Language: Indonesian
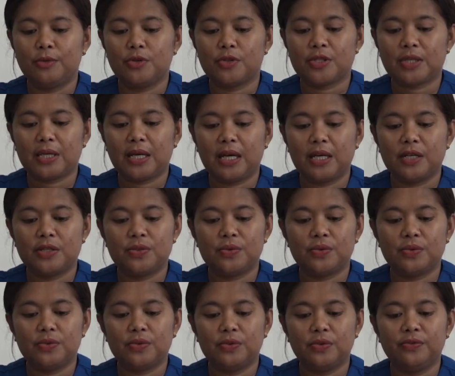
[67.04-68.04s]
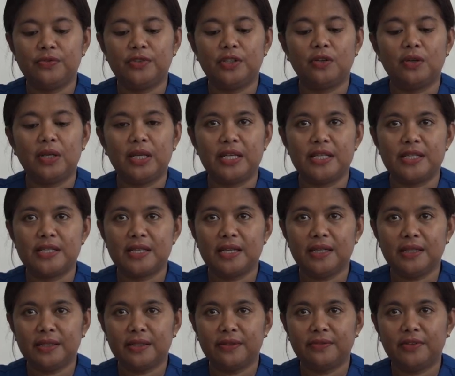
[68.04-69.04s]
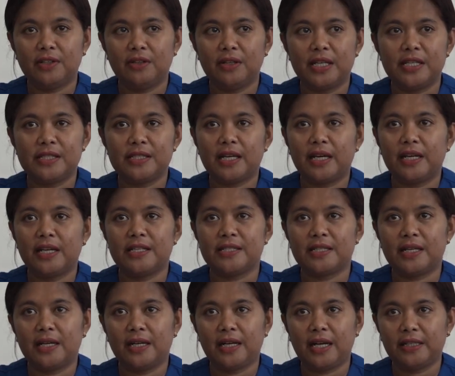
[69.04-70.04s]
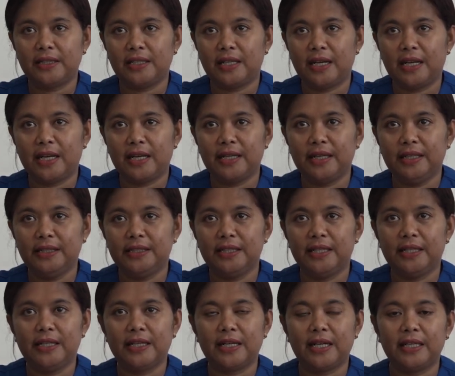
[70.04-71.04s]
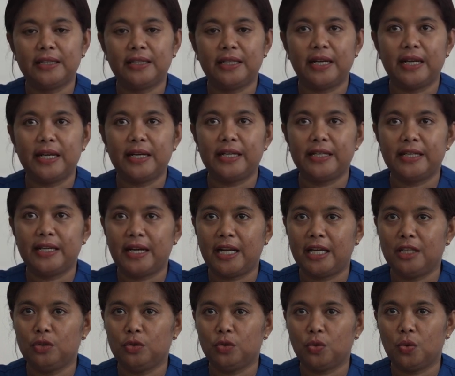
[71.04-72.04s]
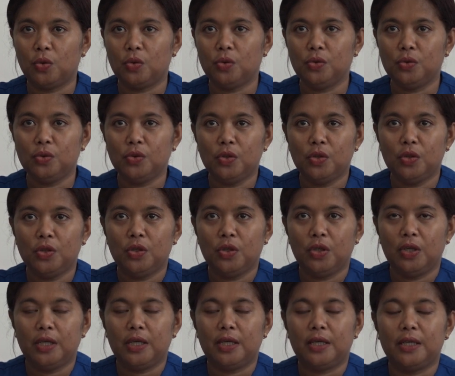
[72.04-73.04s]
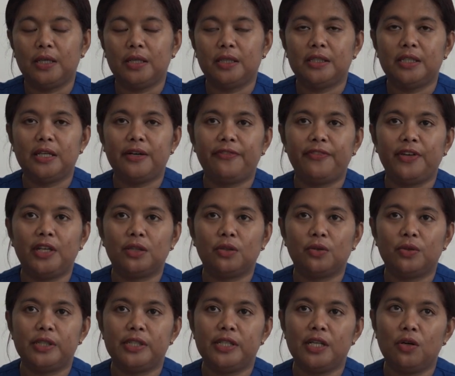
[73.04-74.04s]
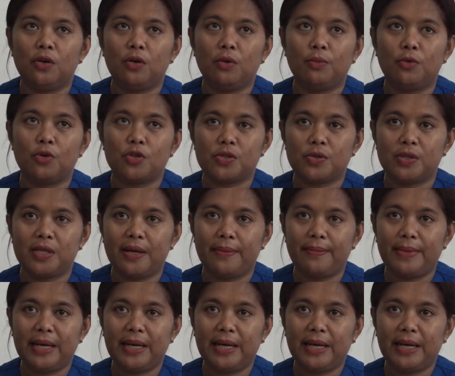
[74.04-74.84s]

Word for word: mos kazu violensa. Violensa hane sang katanada, ia ne katanada iha nain tolu. Ah, ia feto ide homos ia